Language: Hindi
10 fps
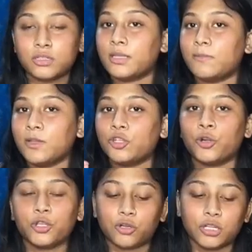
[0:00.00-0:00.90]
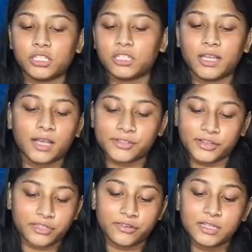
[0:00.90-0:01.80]
सबसे छोटी छोटी चीज़ें
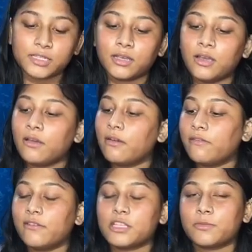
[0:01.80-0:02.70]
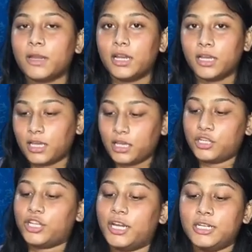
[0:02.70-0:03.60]
एक्सेसरीज फर्स्ट मैंने लिए ये
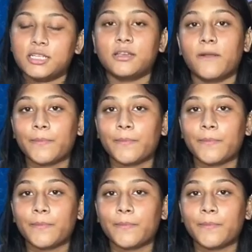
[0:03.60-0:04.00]
शेड्स